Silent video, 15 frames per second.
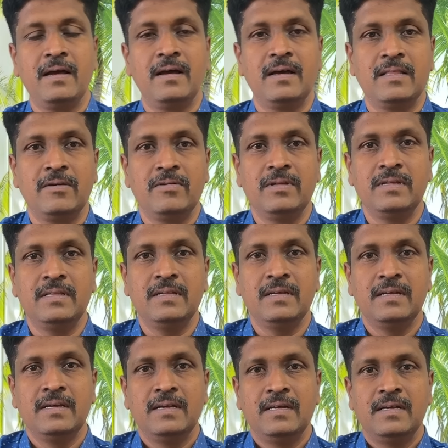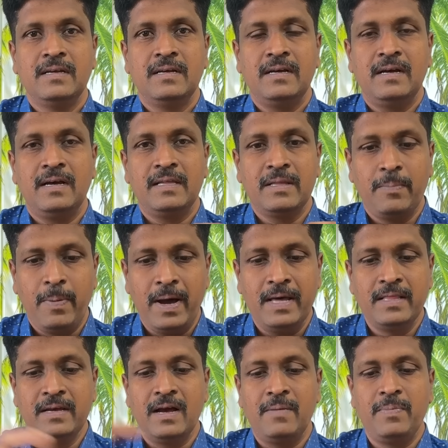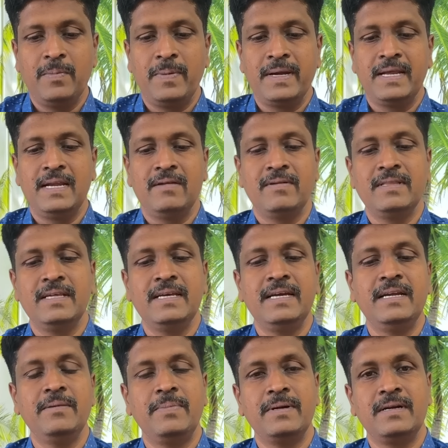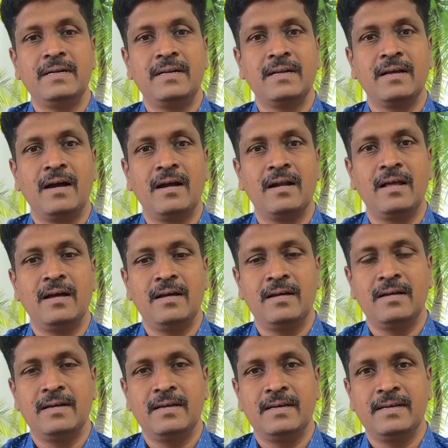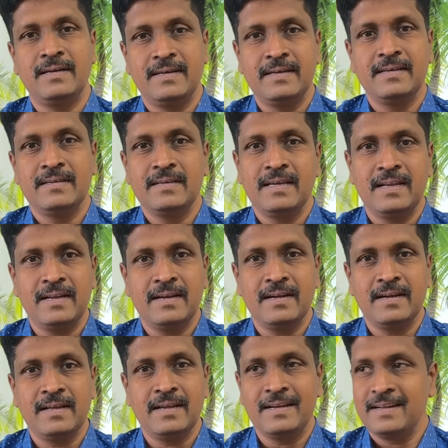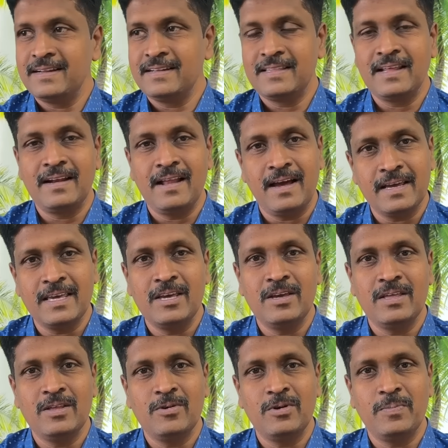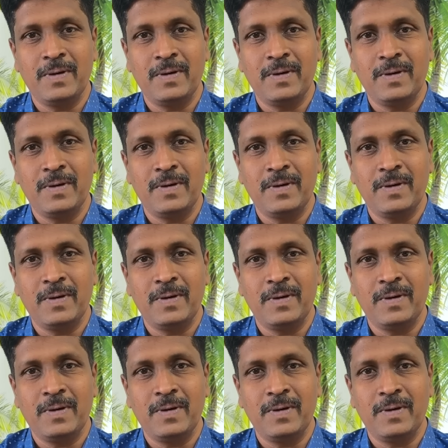அதாவது அந்த பாதுகாப்பு பணியில் வந்து ஈடுபட்டுருக்காங்களாம் என்னென்ன என்னன்னு தெரில அங்கேயும் ஏதோ ஒரு